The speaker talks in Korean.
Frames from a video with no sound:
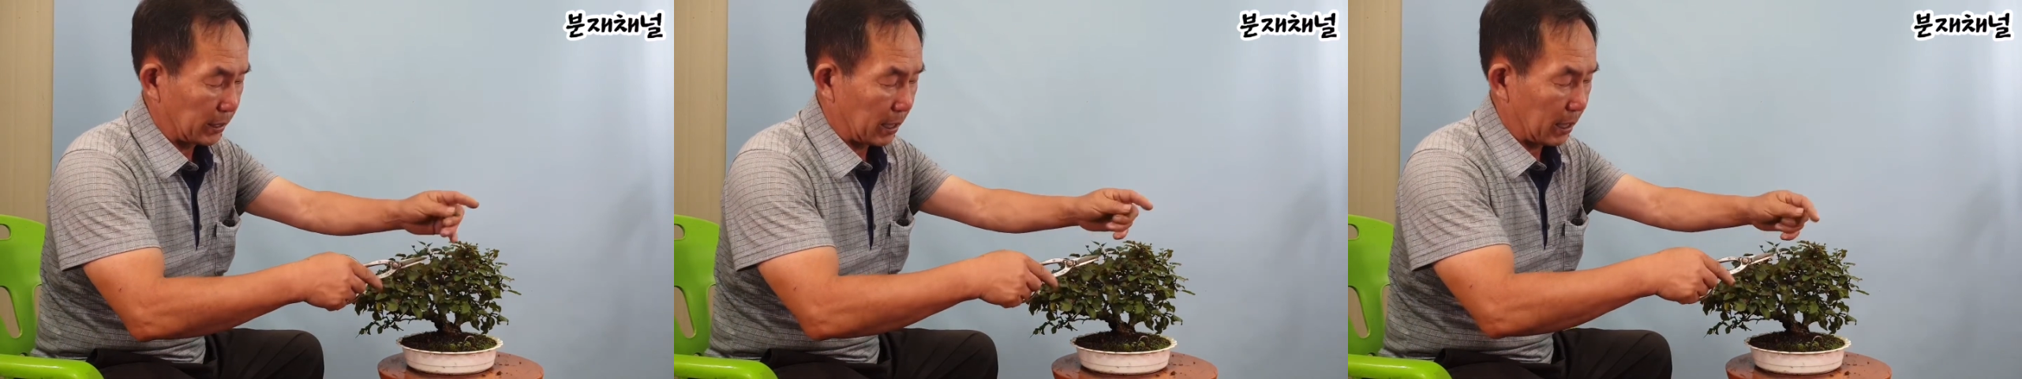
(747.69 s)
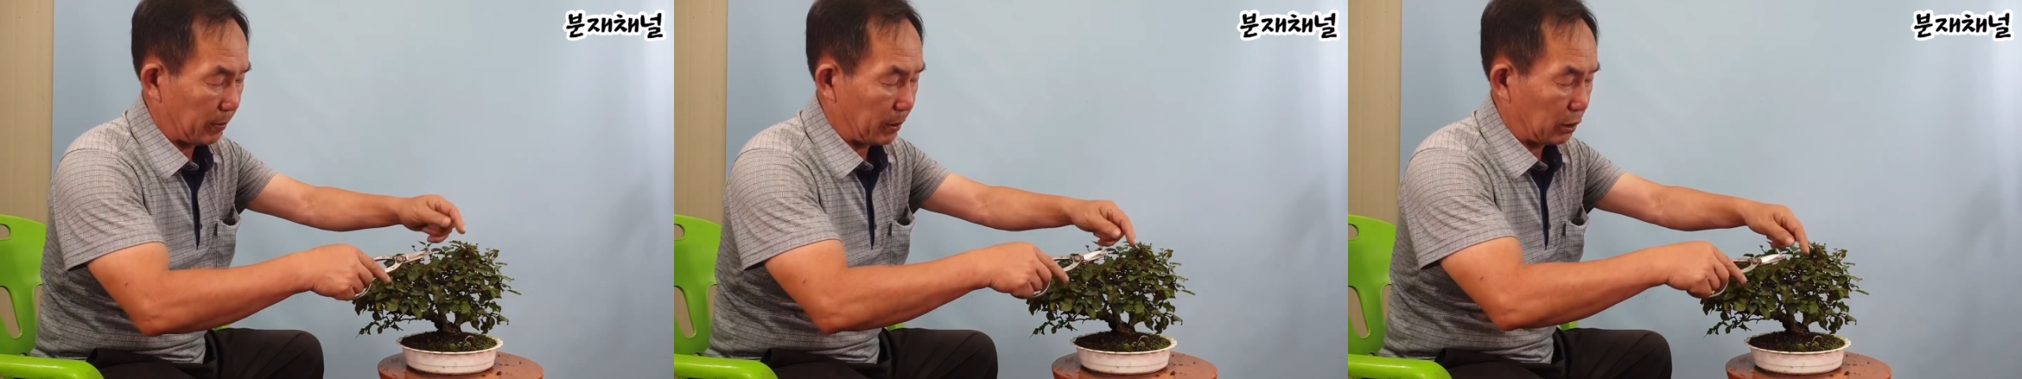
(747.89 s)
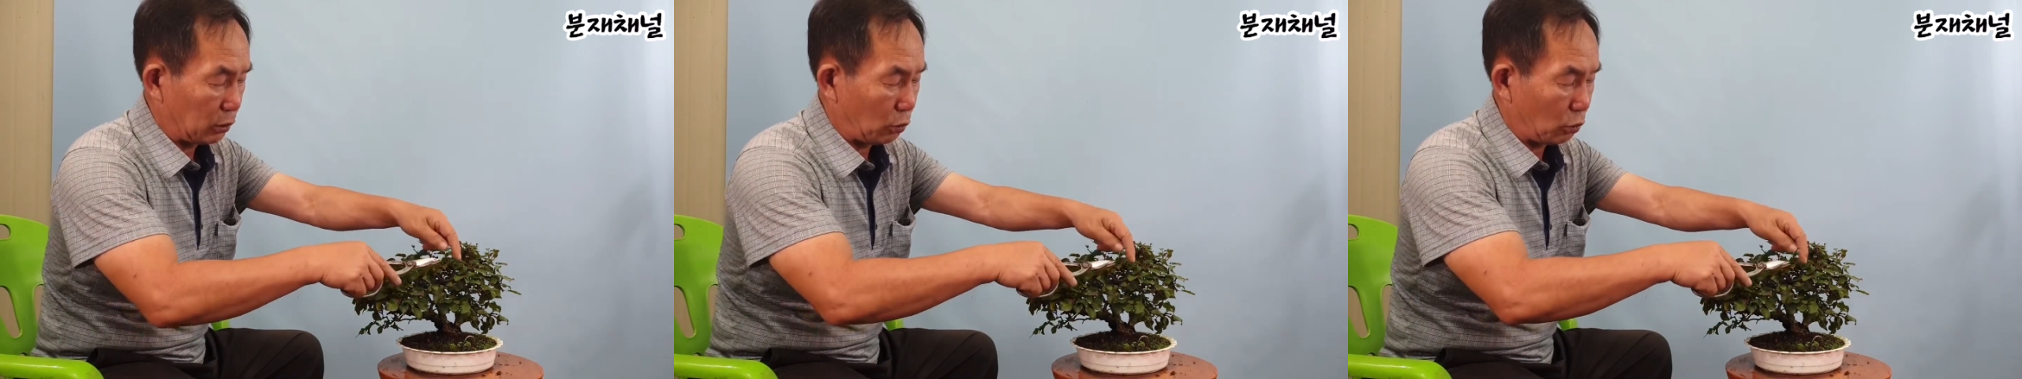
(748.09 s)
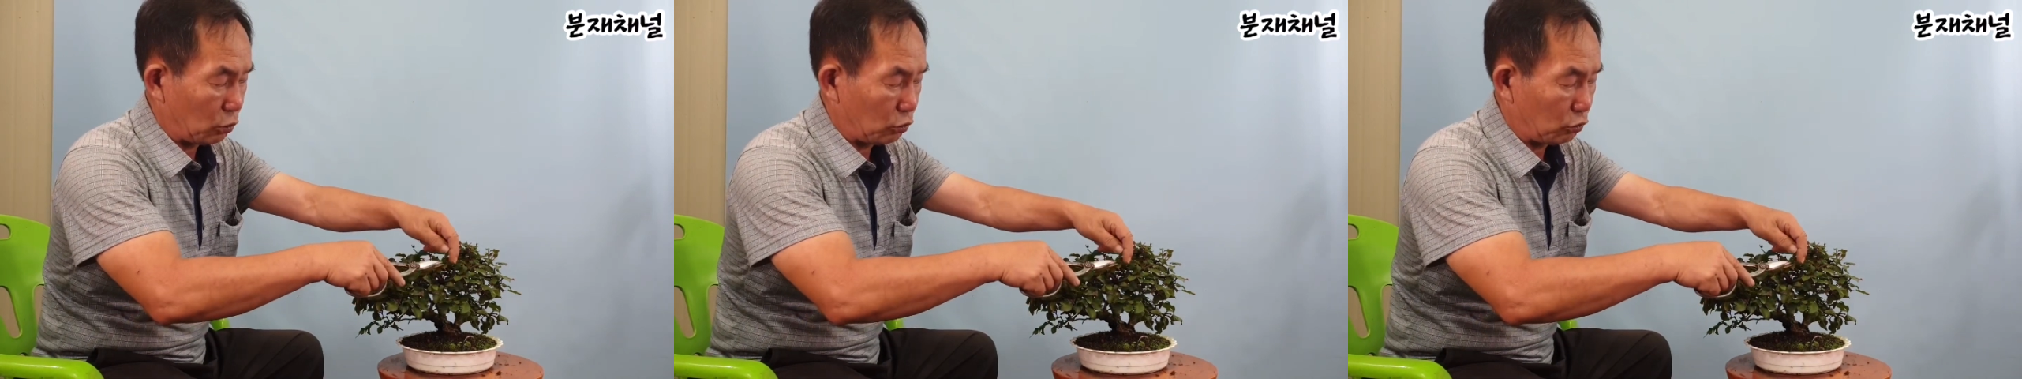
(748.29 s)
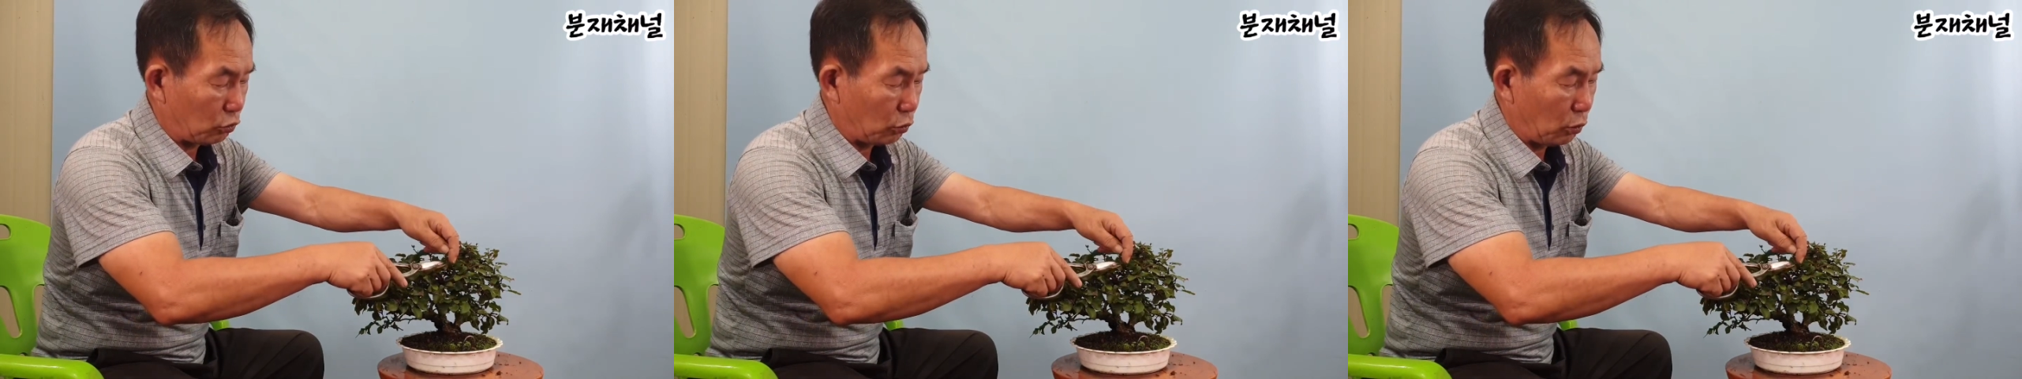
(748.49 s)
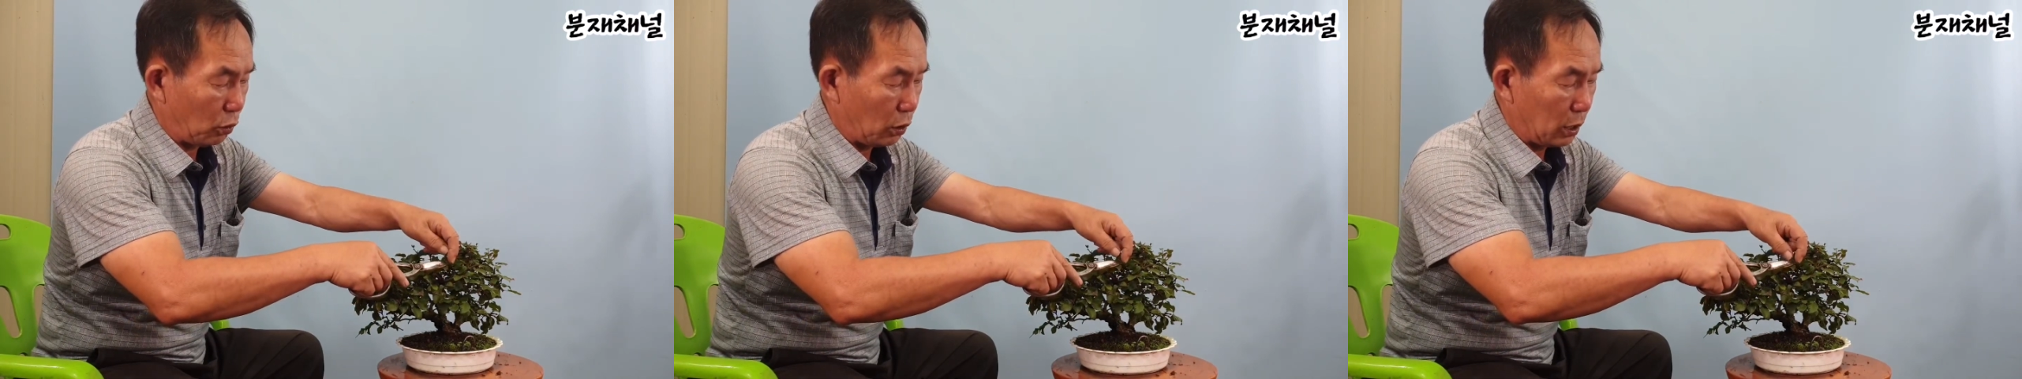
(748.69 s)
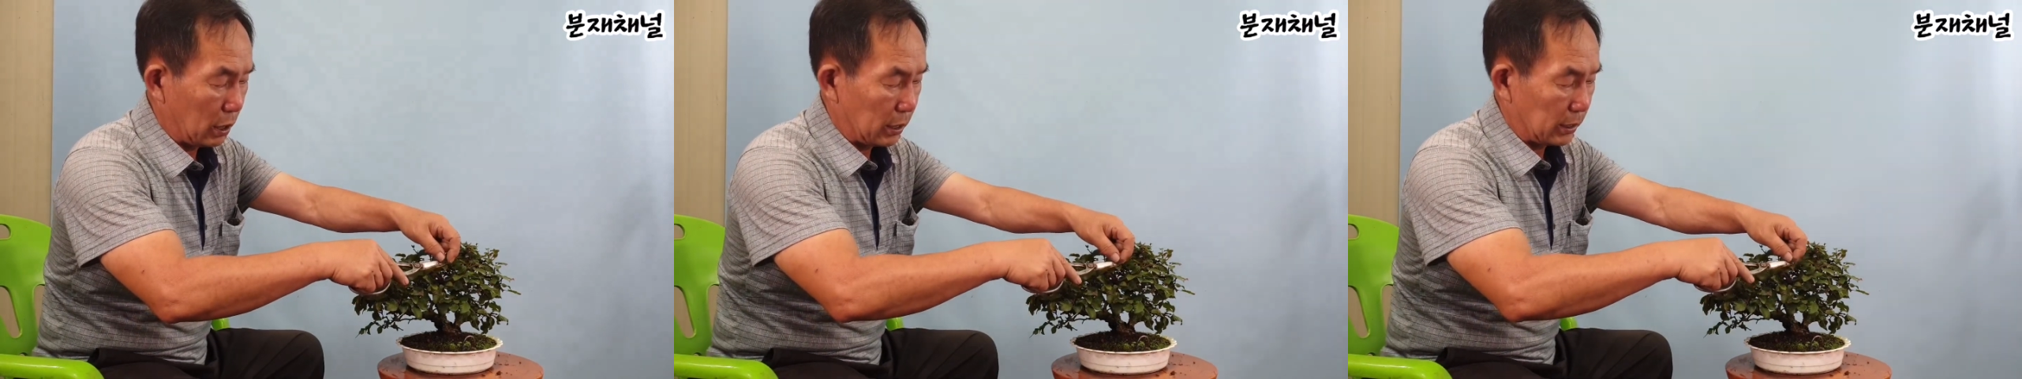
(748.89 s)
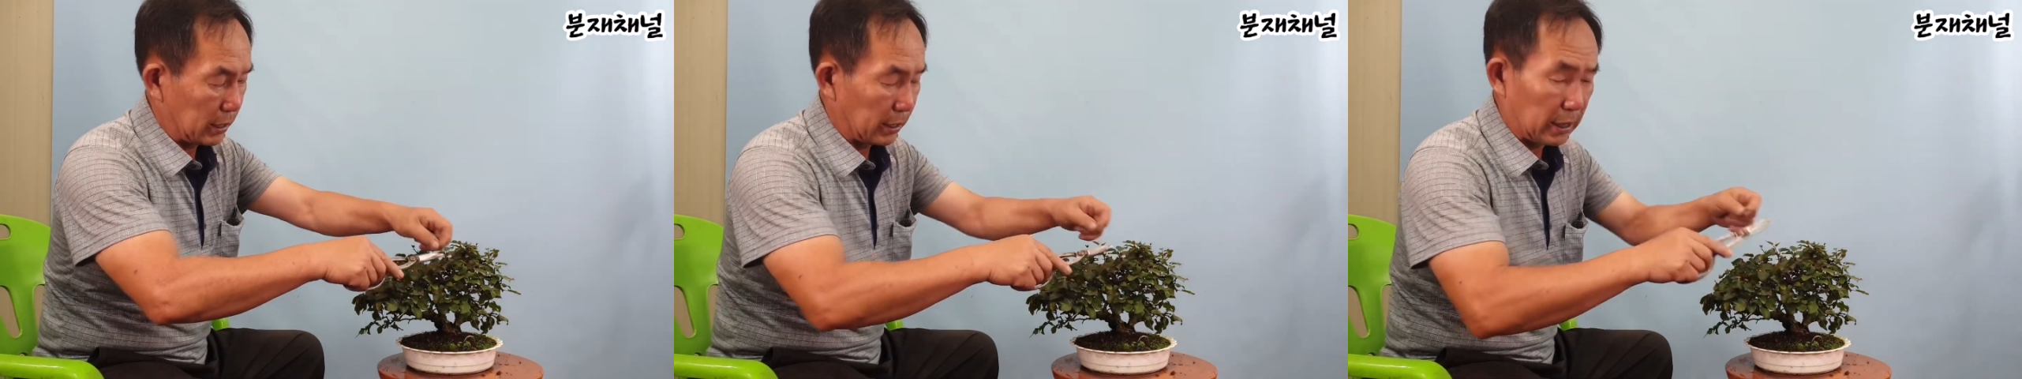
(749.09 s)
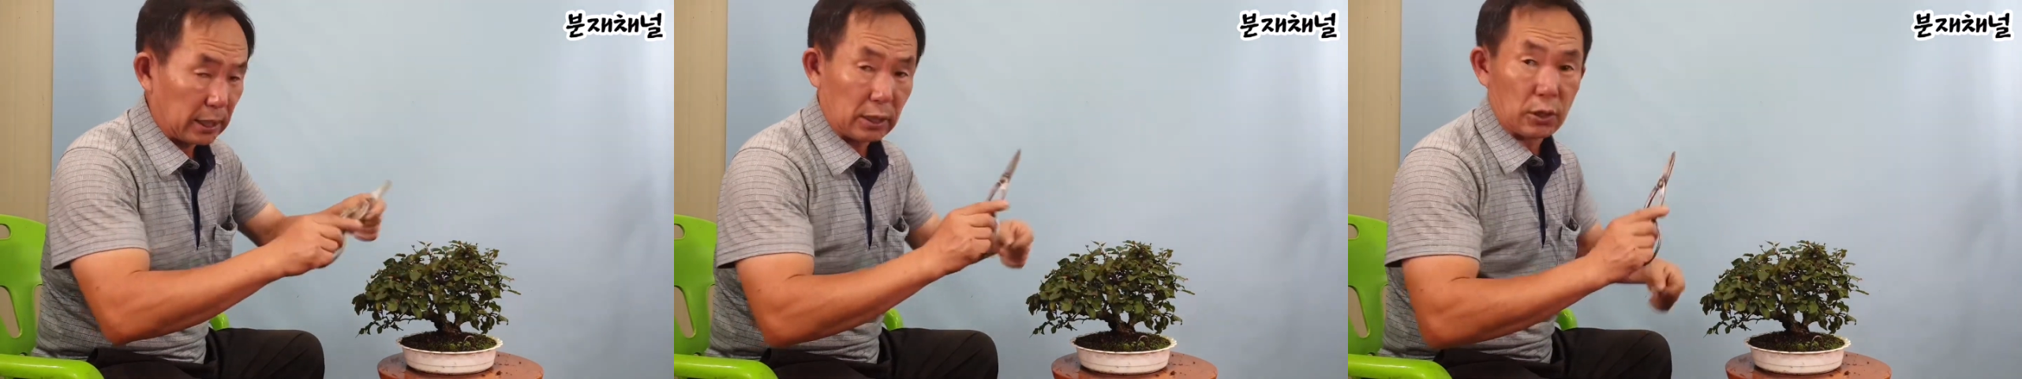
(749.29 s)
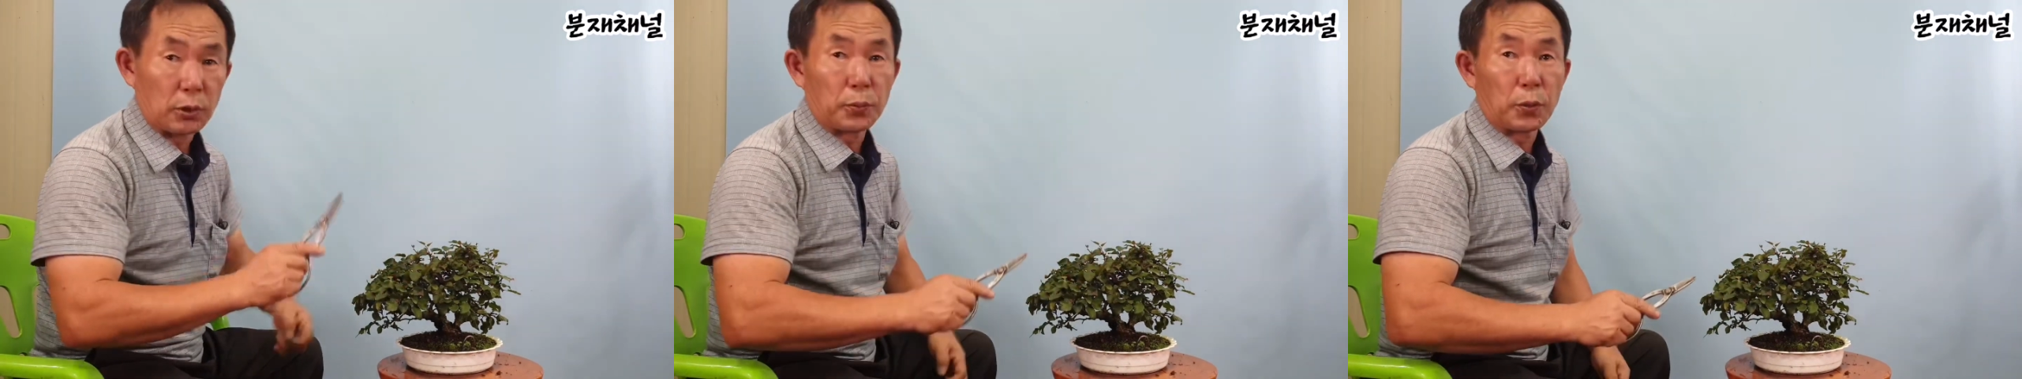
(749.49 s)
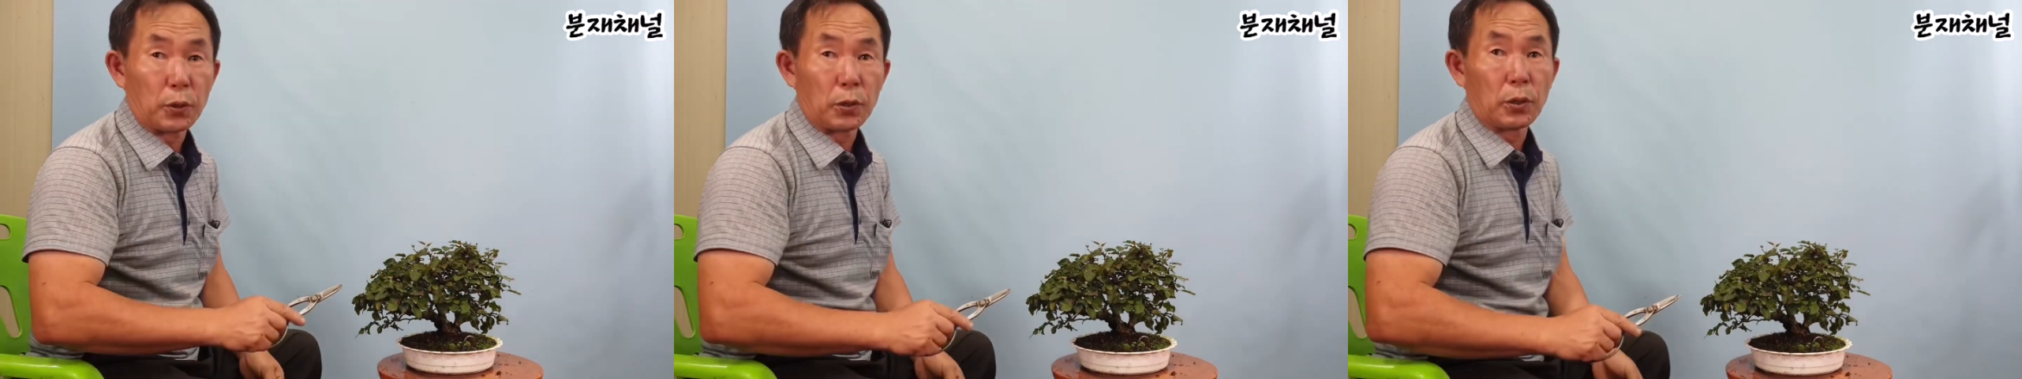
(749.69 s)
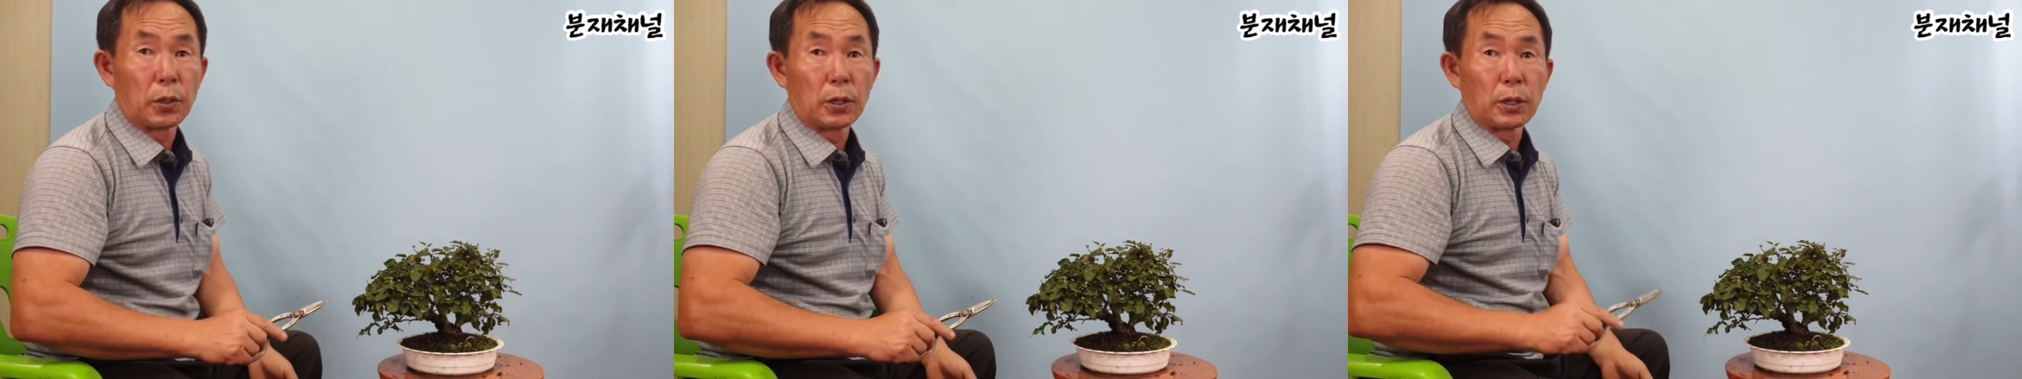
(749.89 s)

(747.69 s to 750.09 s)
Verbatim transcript: 세 배의 돈을 주고 예설표